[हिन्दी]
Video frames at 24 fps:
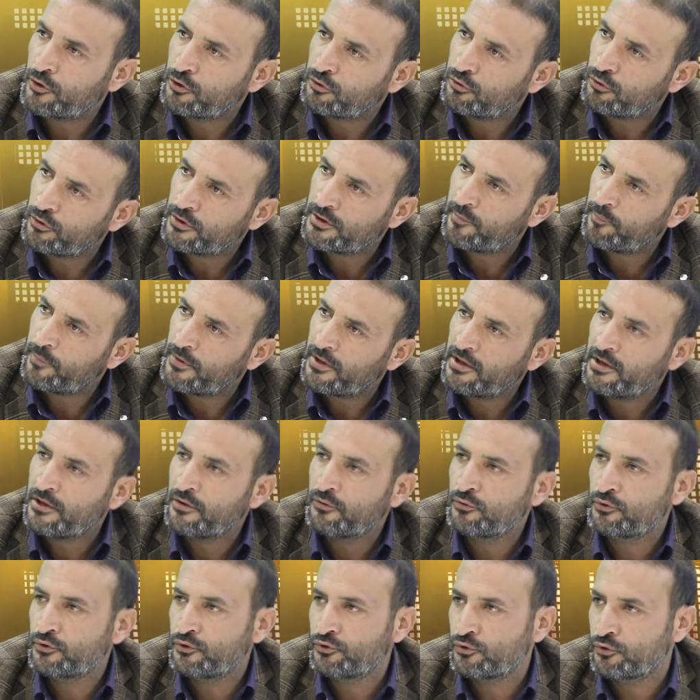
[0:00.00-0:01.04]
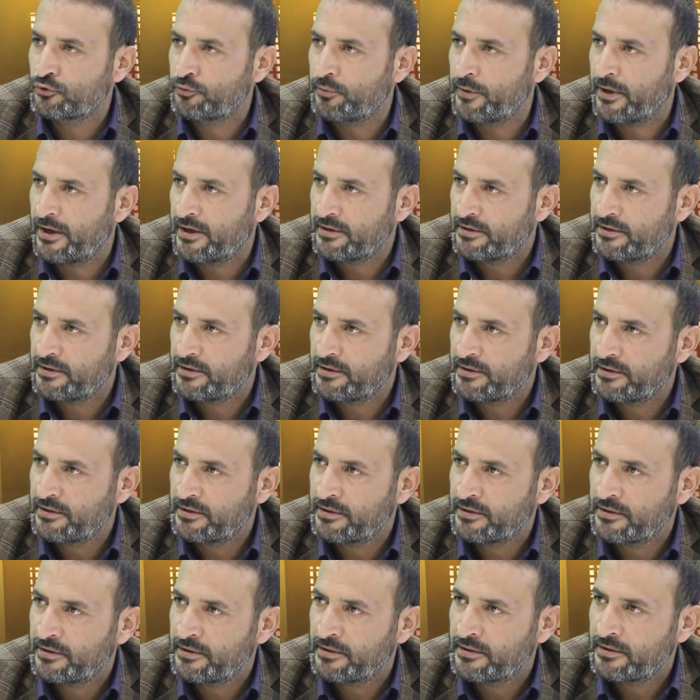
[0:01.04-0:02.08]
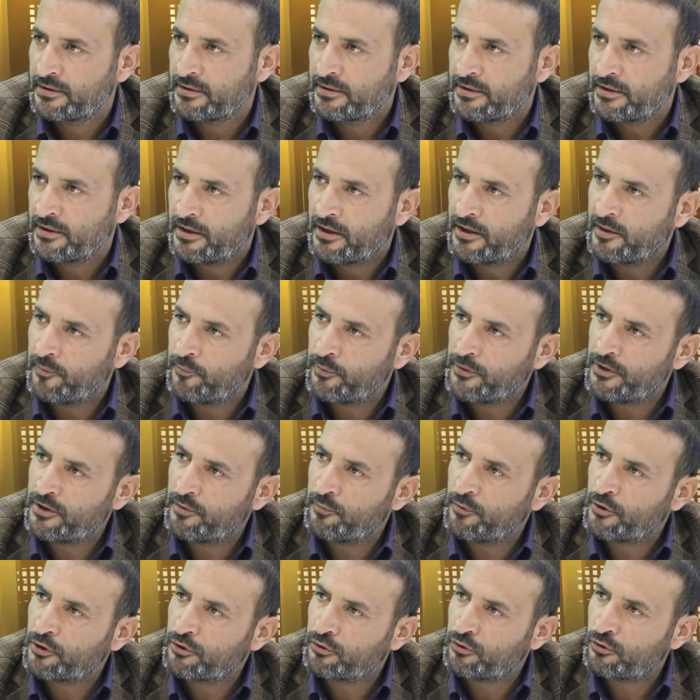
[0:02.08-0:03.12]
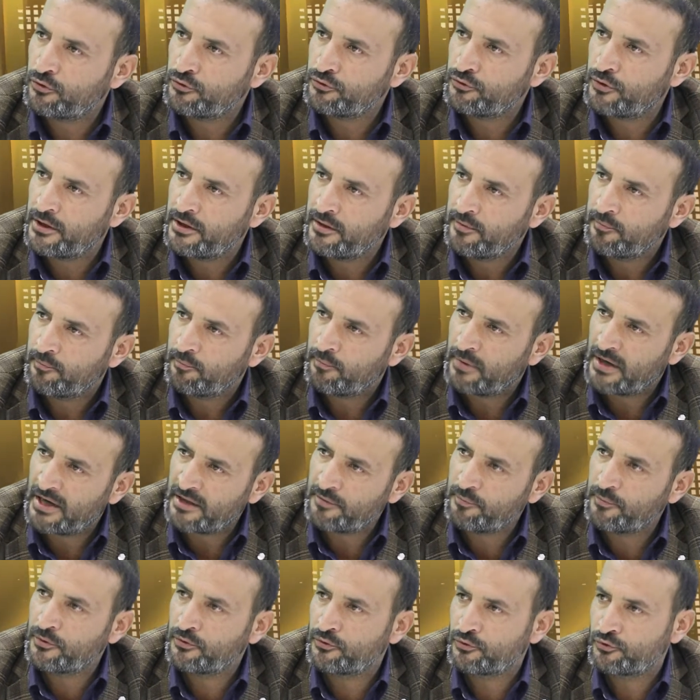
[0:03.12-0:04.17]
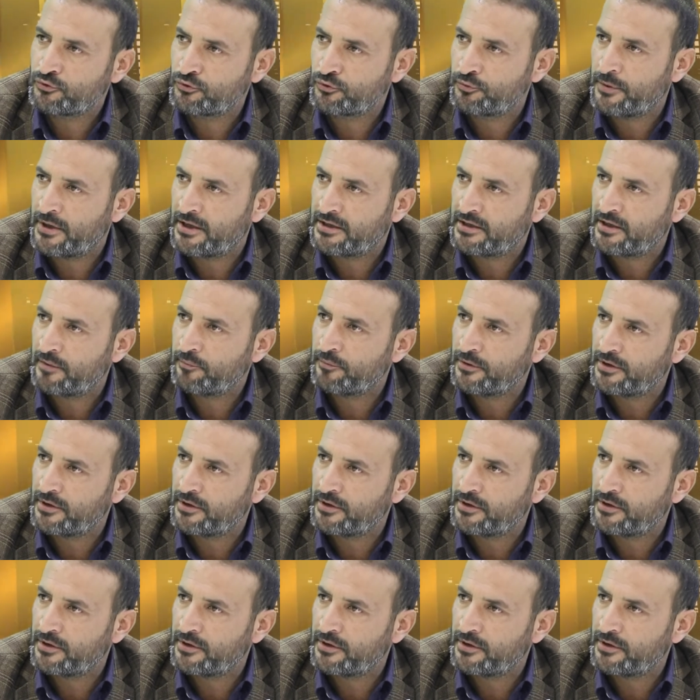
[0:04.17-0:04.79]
एस ओ से पहले वजूद में आई थी पी एम एस ओ जो है बाद में वजूद में आई